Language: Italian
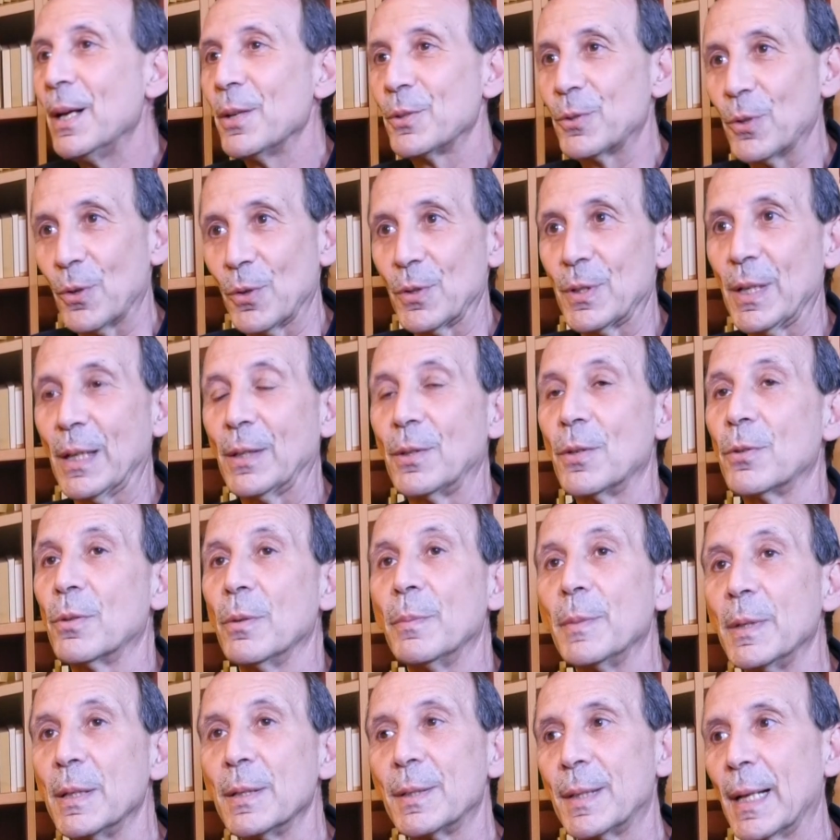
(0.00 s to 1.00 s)
sono stati
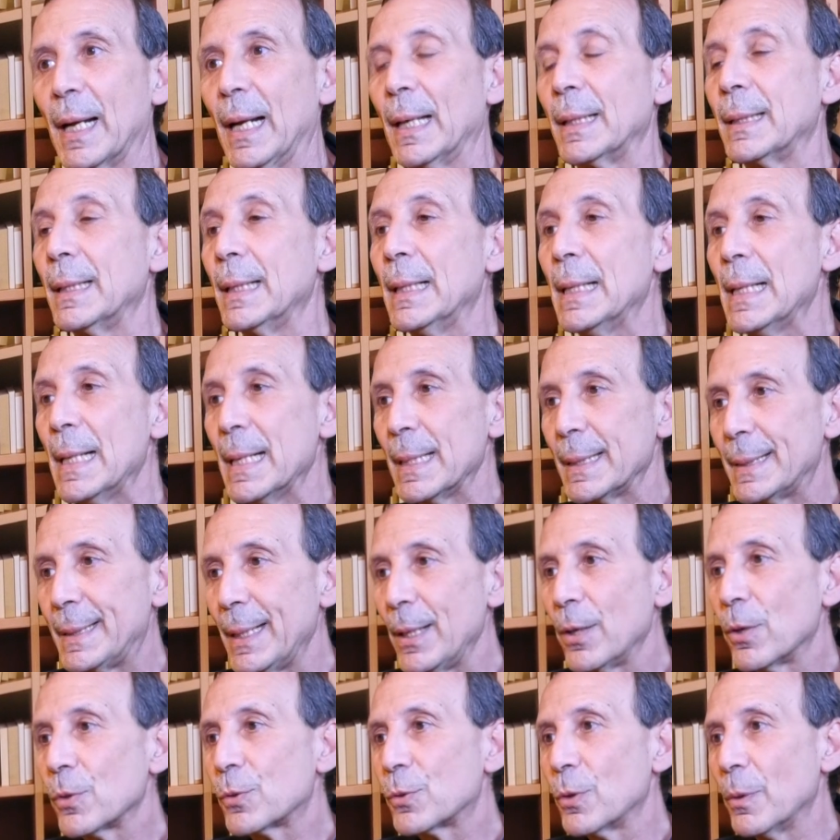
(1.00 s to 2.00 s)
somministrati,
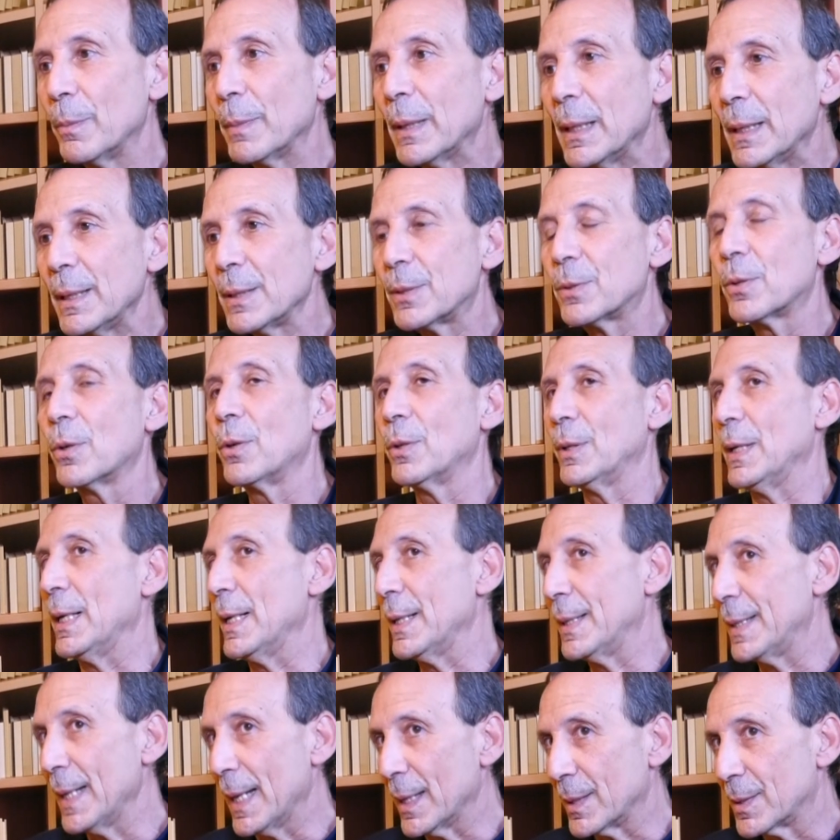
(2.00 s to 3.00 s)
se io somministro
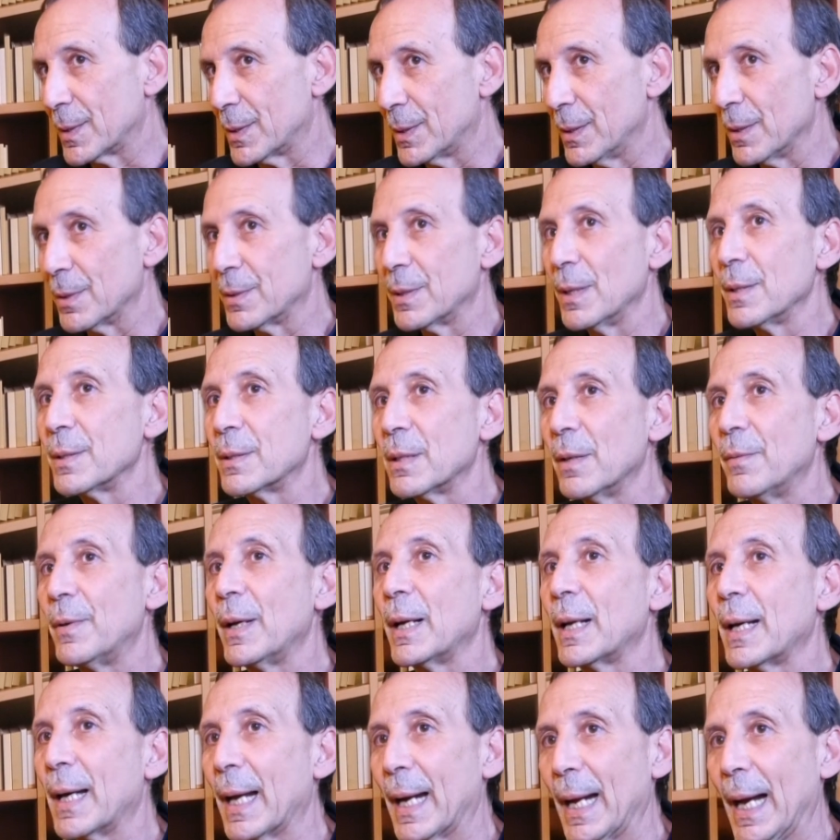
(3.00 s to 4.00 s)
dei test senza
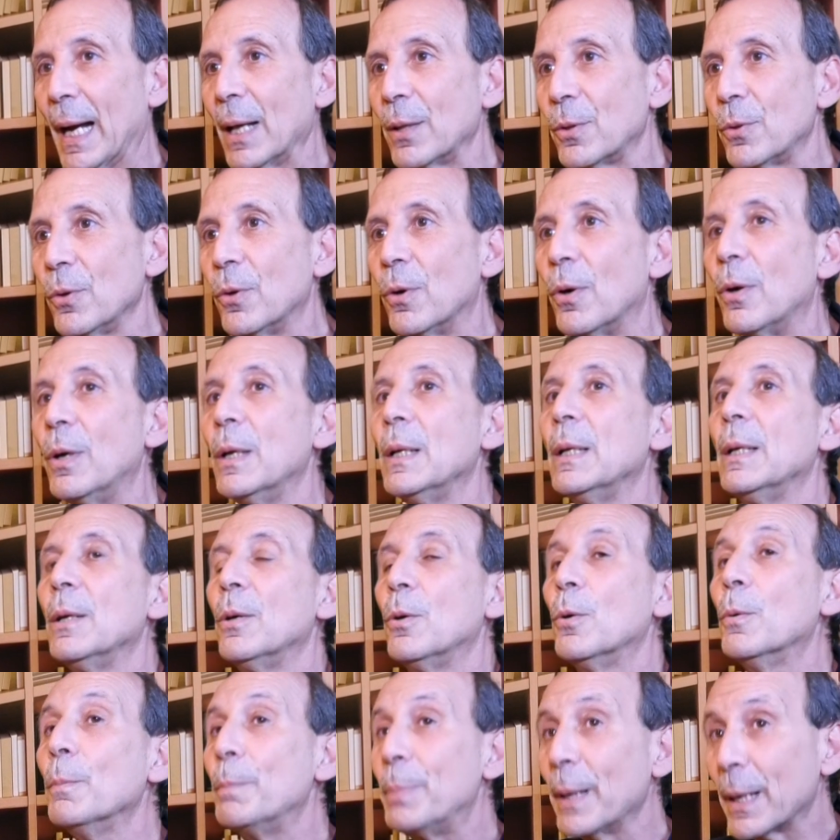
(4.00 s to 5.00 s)
aver creato
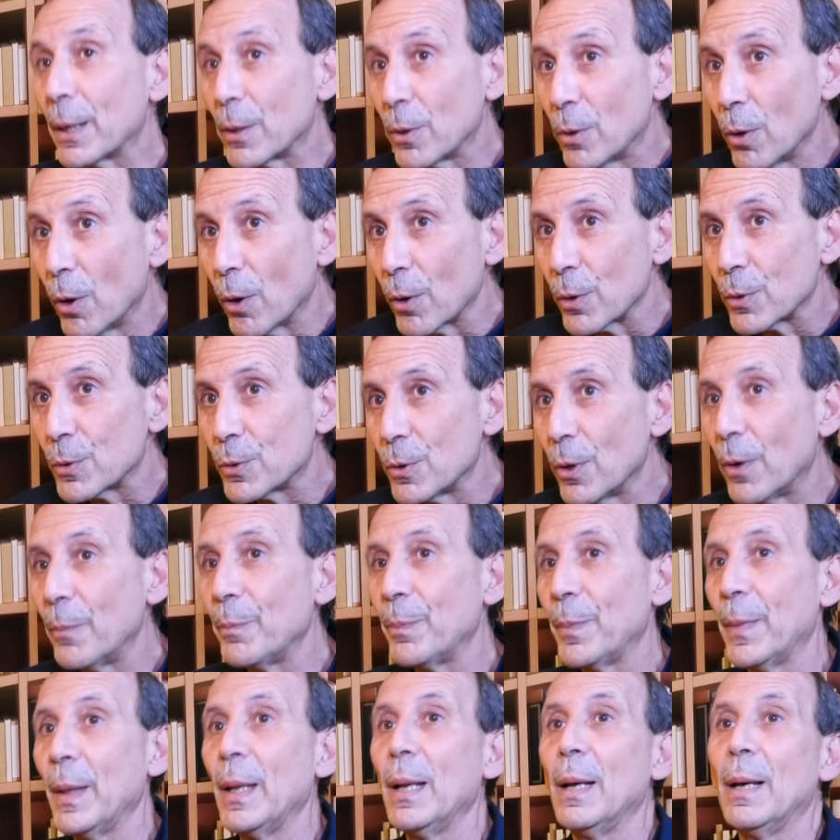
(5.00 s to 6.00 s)
un
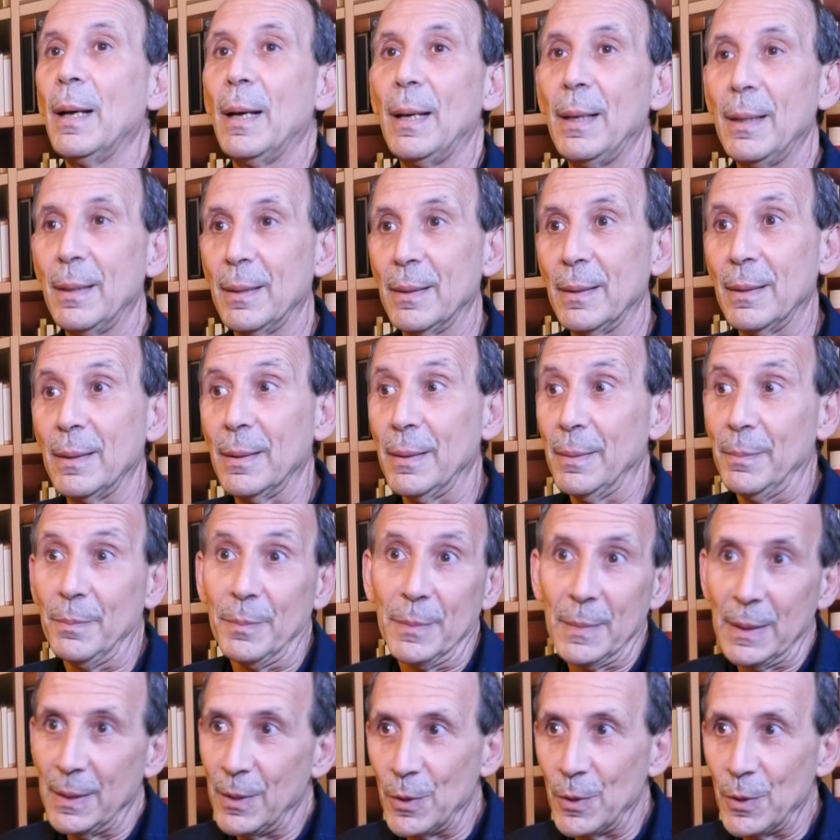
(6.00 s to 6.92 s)
percorso eh,